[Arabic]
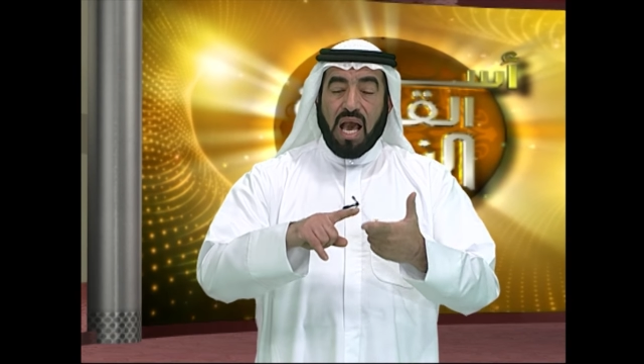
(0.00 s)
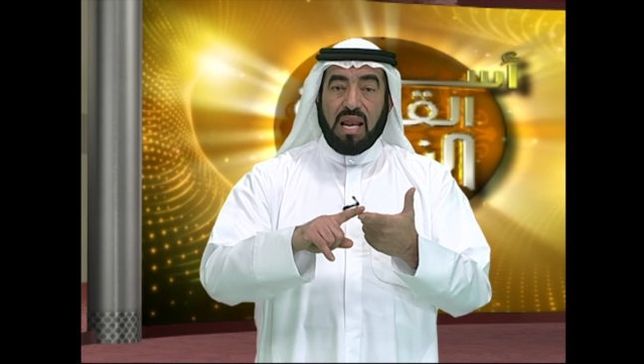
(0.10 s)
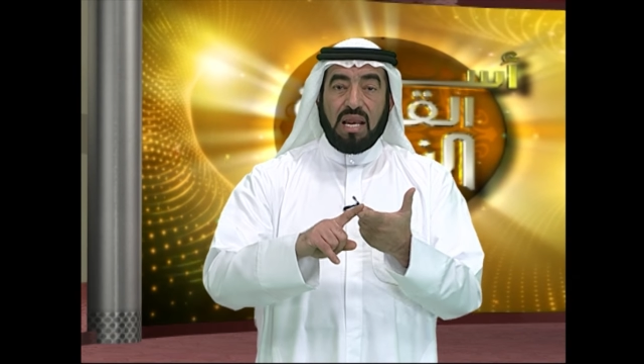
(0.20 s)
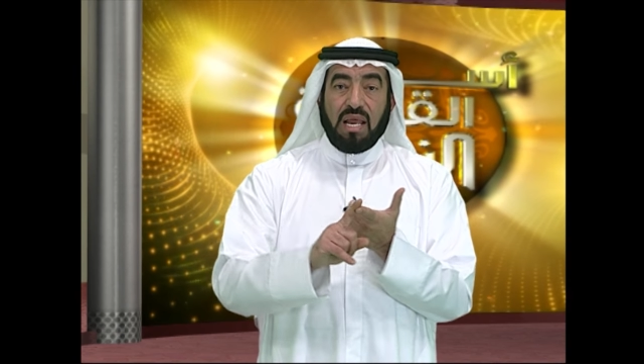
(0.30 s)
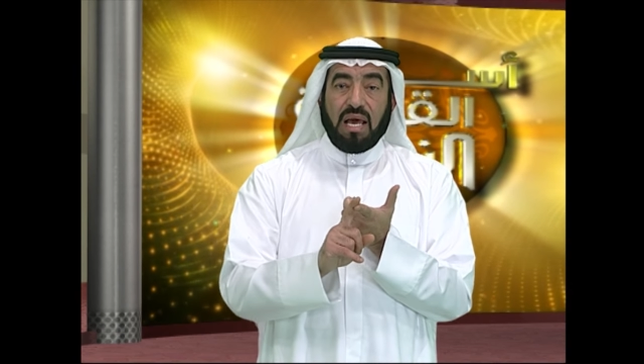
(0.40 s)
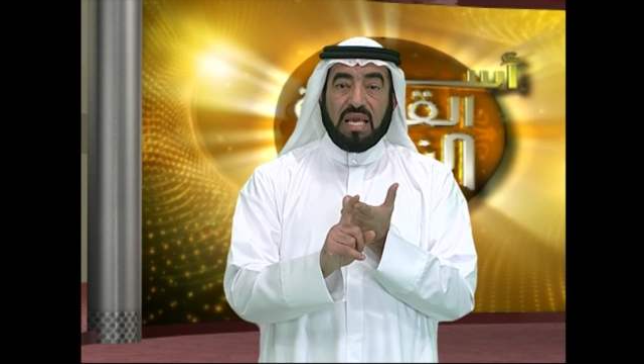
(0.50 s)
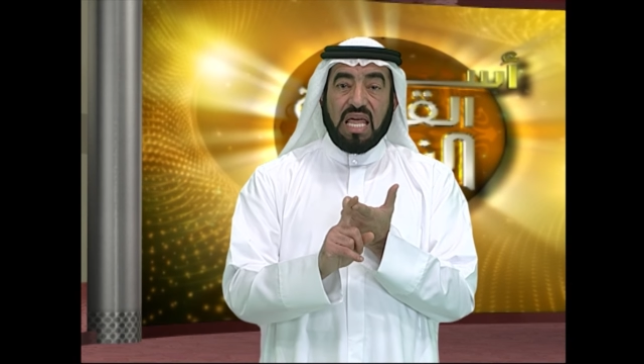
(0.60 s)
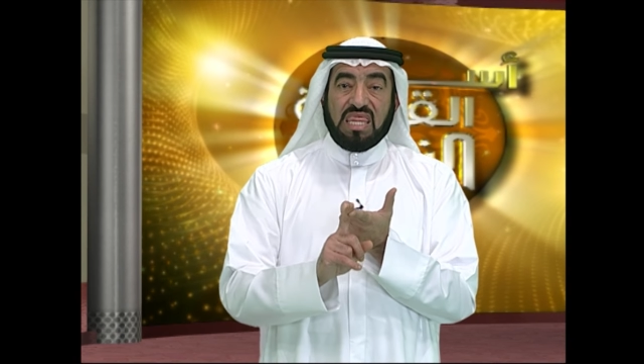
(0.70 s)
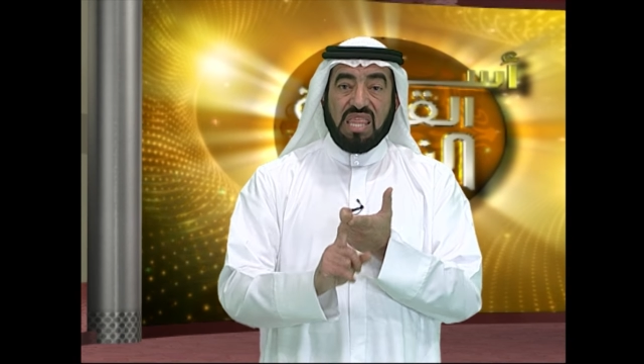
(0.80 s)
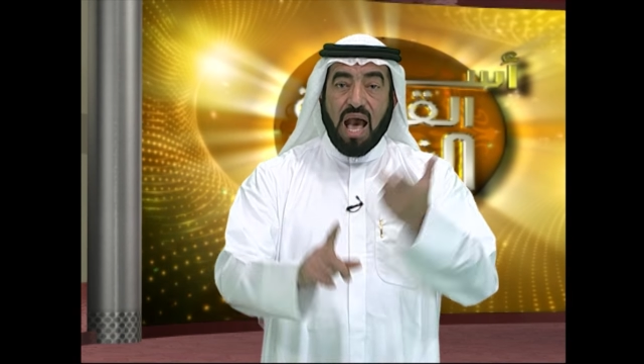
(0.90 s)

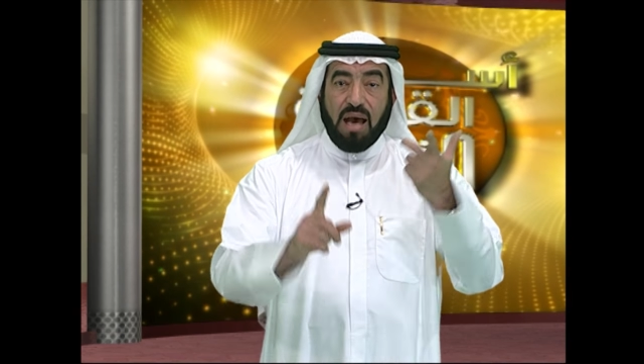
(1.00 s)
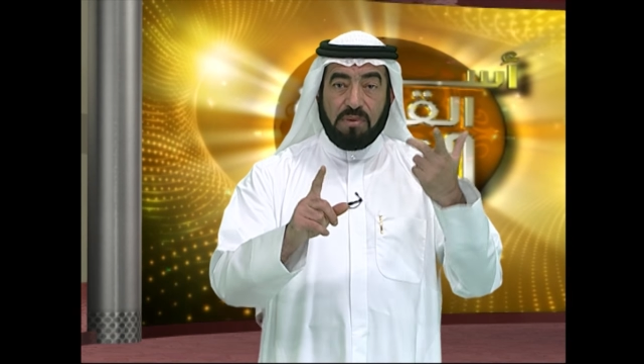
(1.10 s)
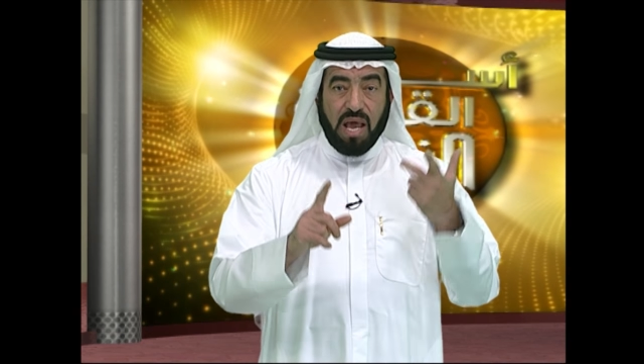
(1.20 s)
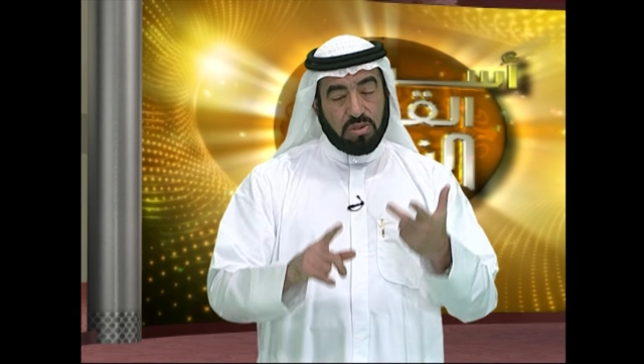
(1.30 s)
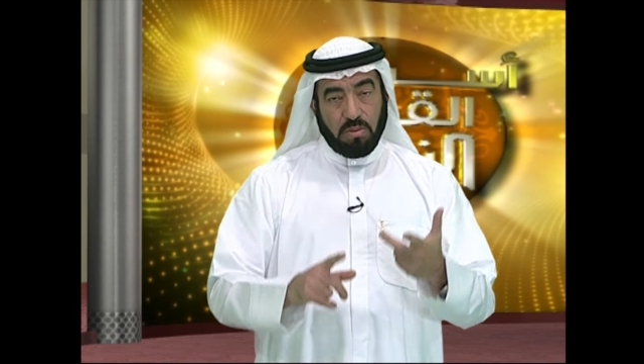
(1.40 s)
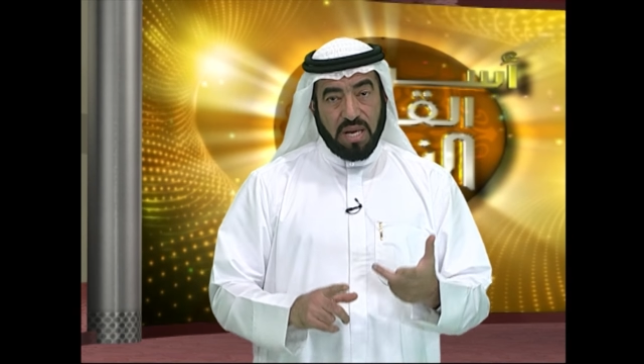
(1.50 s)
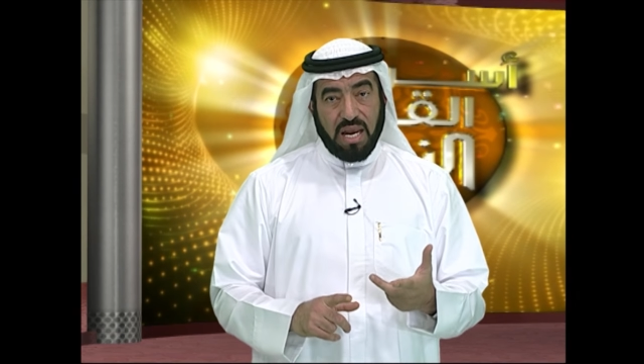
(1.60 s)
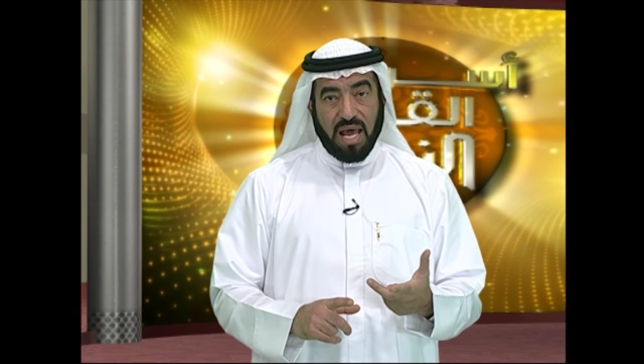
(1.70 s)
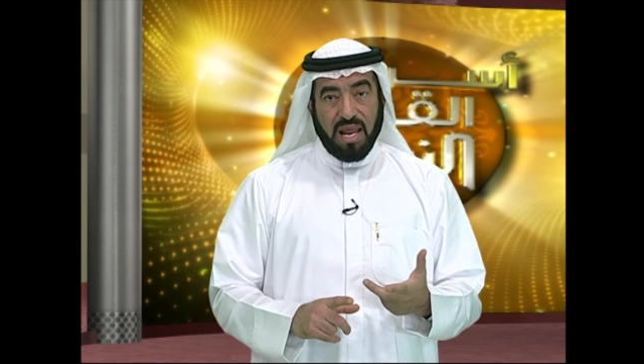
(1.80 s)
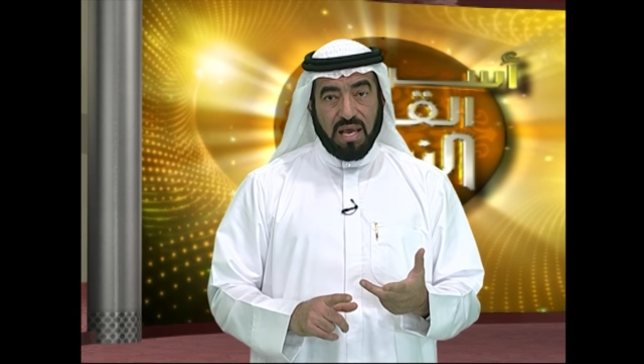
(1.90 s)
الكذاب لا تبنى
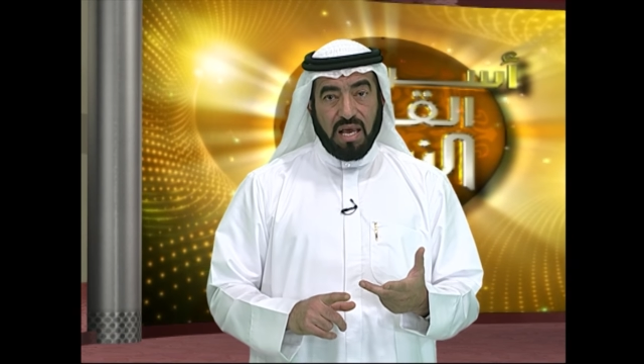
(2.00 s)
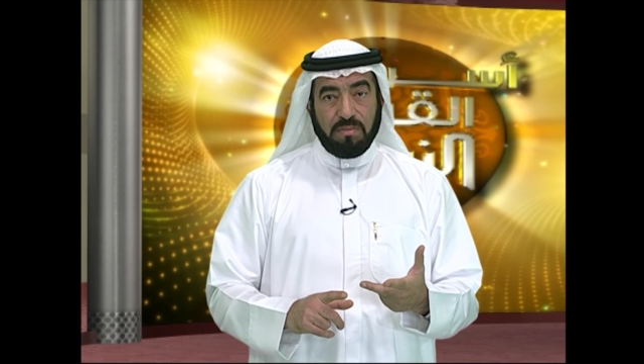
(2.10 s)
العلاقة